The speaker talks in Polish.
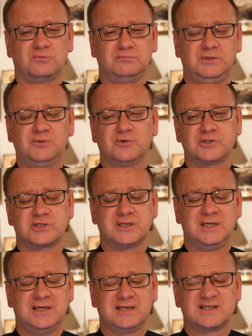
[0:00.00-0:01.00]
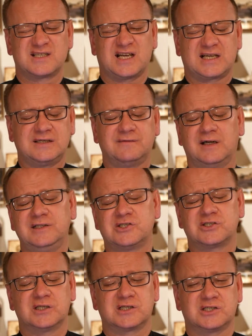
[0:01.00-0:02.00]
Miłość zakrywa
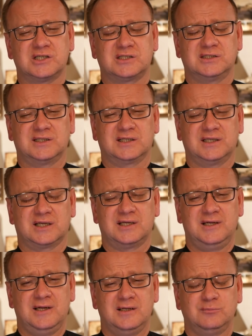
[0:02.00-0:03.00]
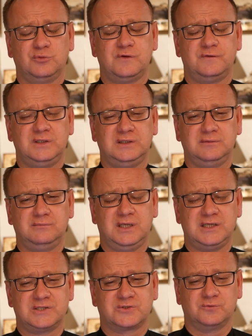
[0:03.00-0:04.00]
liczne grzechy, tak jak mówi w innym
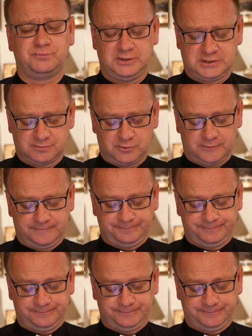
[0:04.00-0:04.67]
miejscu pismo.